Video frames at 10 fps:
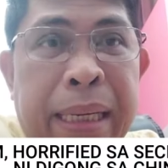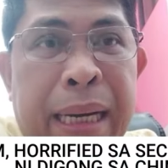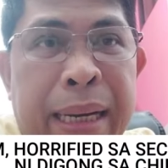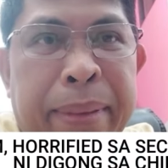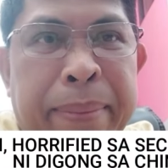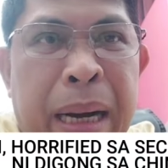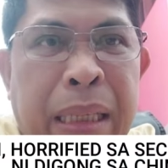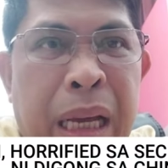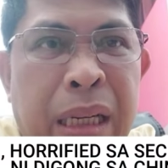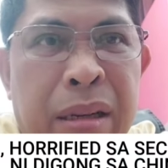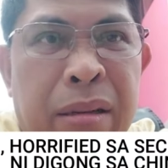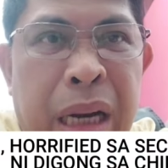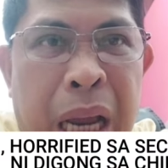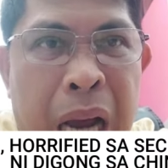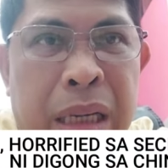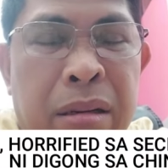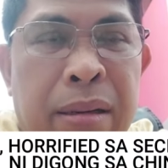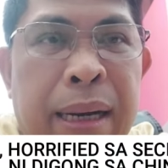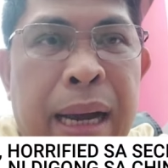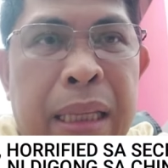mga kababayan yung
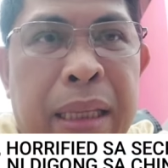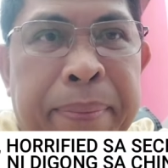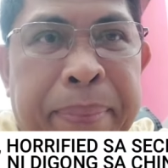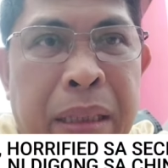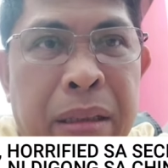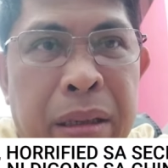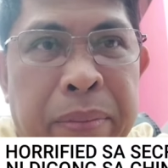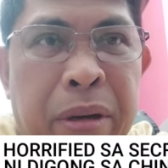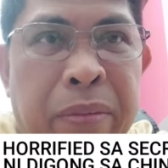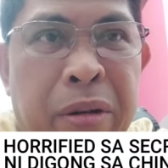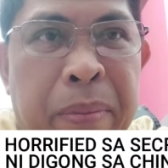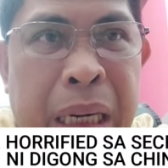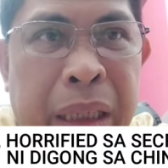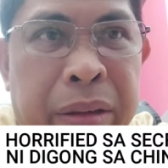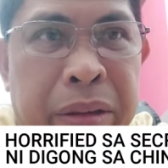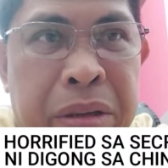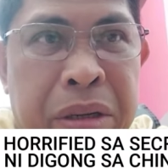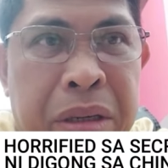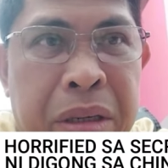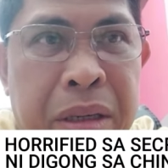reaksyon ng ating Pangulong Bongbong
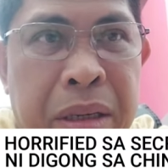Marcos